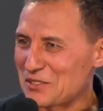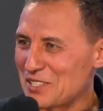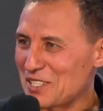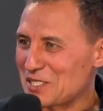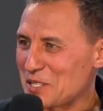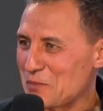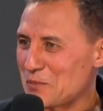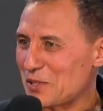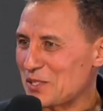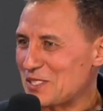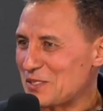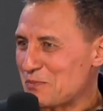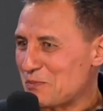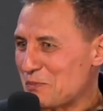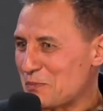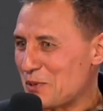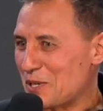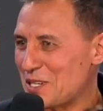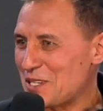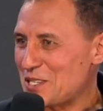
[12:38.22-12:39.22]
я куда-то под...
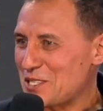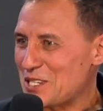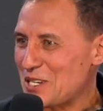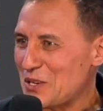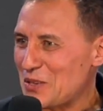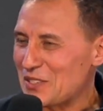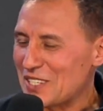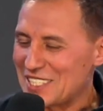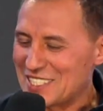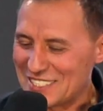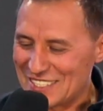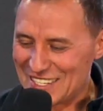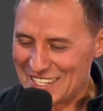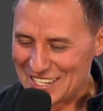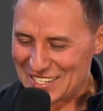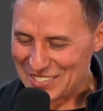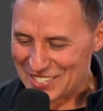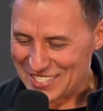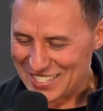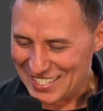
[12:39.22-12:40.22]
приезжаю, я
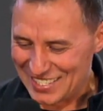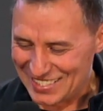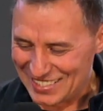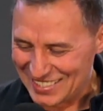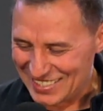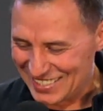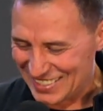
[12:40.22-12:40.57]
теряюсь.